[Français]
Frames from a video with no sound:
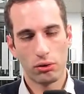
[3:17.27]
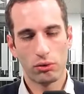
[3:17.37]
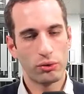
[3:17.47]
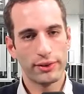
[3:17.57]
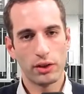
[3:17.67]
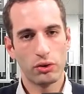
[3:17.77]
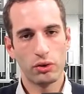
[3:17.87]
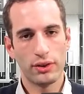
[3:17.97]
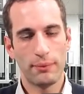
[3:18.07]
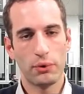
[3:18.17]
concernant
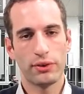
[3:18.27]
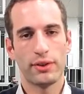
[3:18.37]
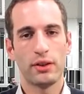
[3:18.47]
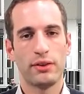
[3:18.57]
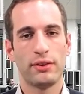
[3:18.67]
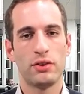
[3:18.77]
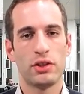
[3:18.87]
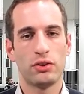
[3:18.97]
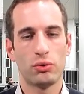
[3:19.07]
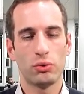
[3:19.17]
notamment ses,
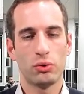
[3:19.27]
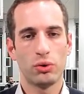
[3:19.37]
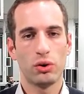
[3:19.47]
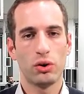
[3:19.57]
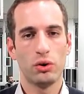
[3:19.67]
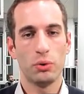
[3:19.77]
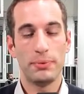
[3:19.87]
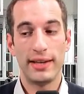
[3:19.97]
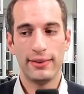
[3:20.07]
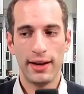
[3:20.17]
gestions de, de
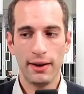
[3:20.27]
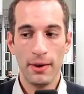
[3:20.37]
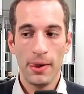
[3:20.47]
PNL.